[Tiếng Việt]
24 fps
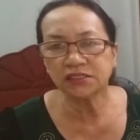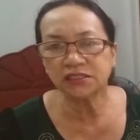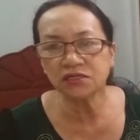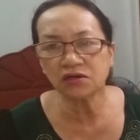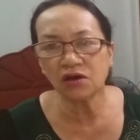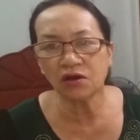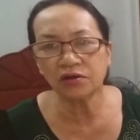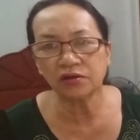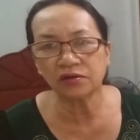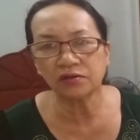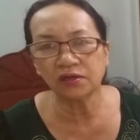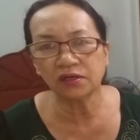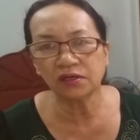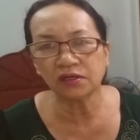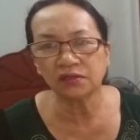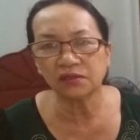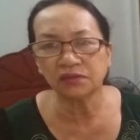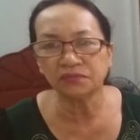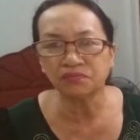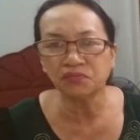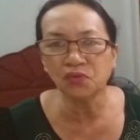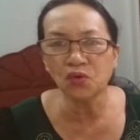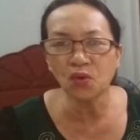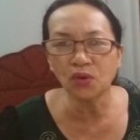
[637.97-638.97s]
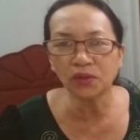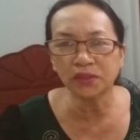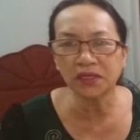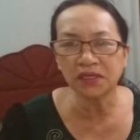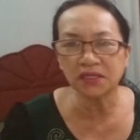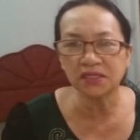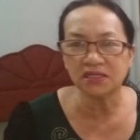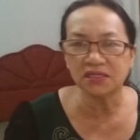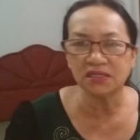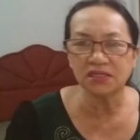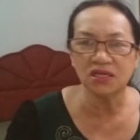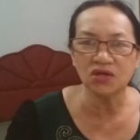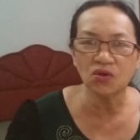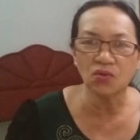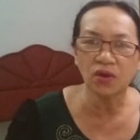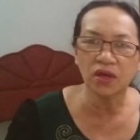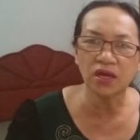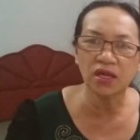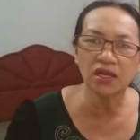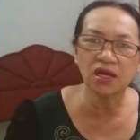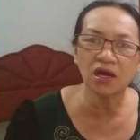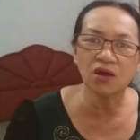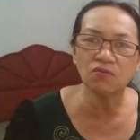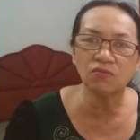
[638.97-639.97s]
chứ còn ờ, mua thì nhiều
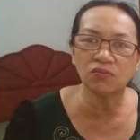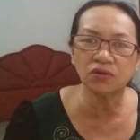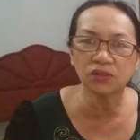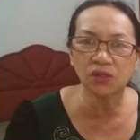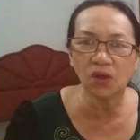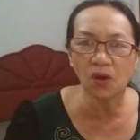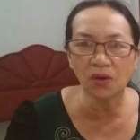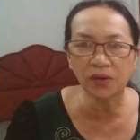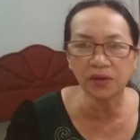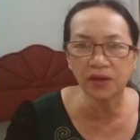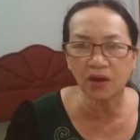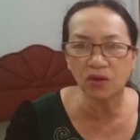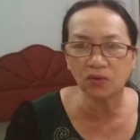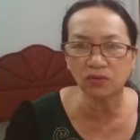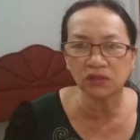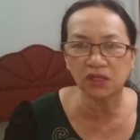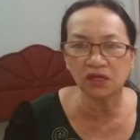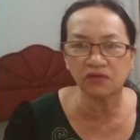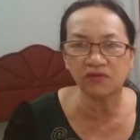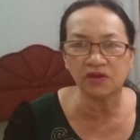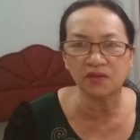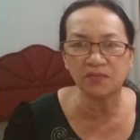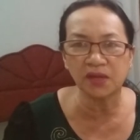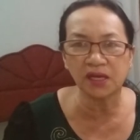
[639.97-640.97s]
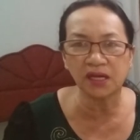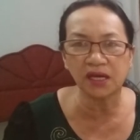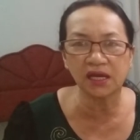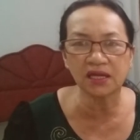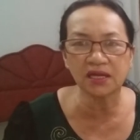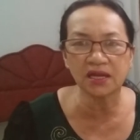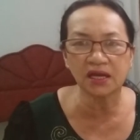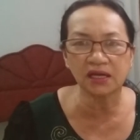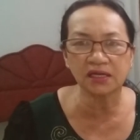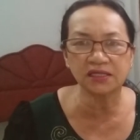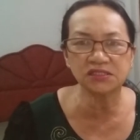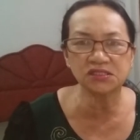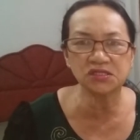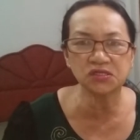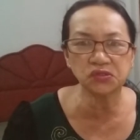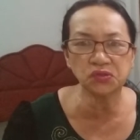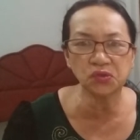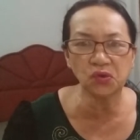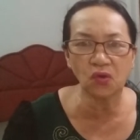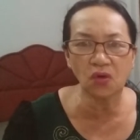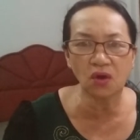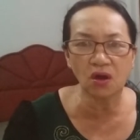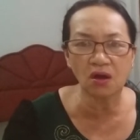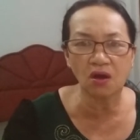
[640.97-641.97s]
khi nó không có tốt đâu tại vì mình nghĩ rằng cái sữa
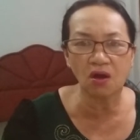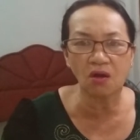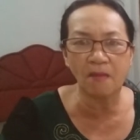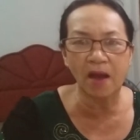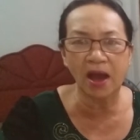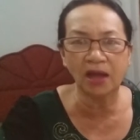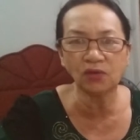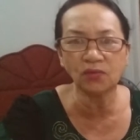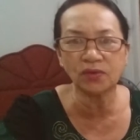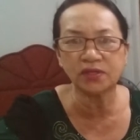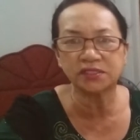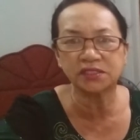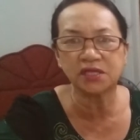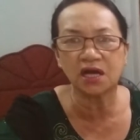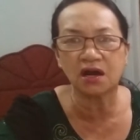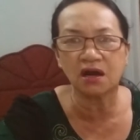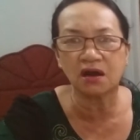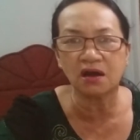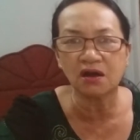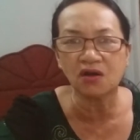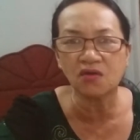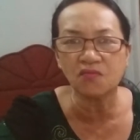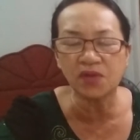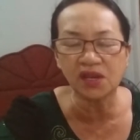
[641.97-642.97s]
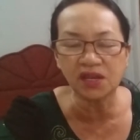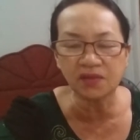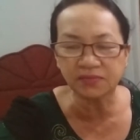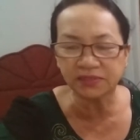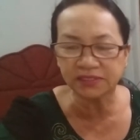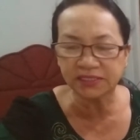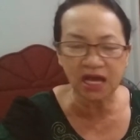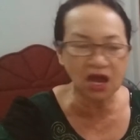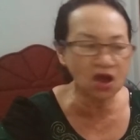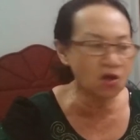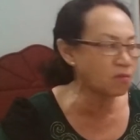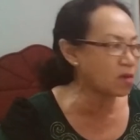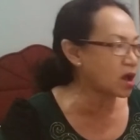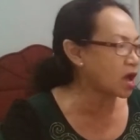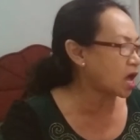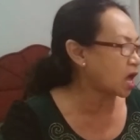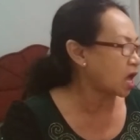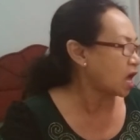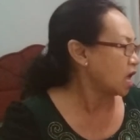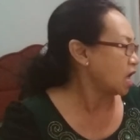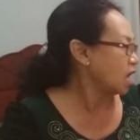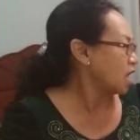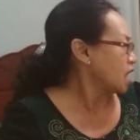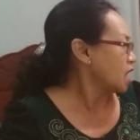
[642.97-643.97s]
chua họ bán ngoài chợ không biết làm sao
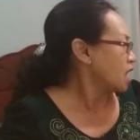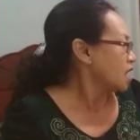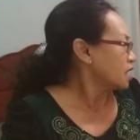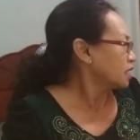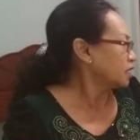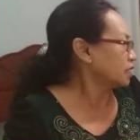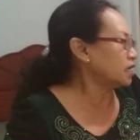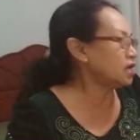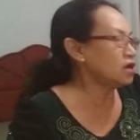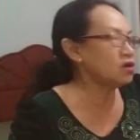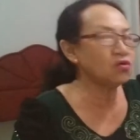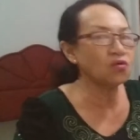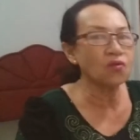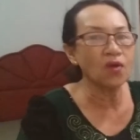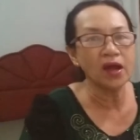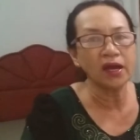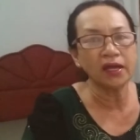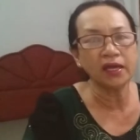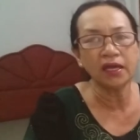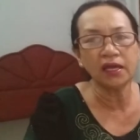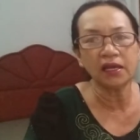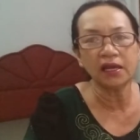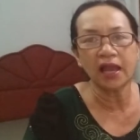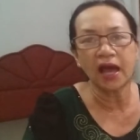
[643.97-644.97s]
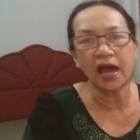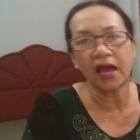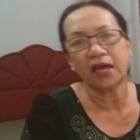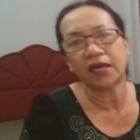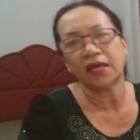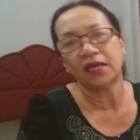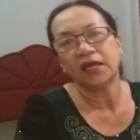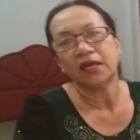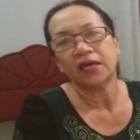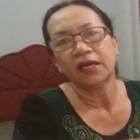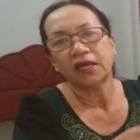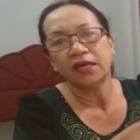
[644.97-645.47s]
mà nghiêng qua nghiêng lại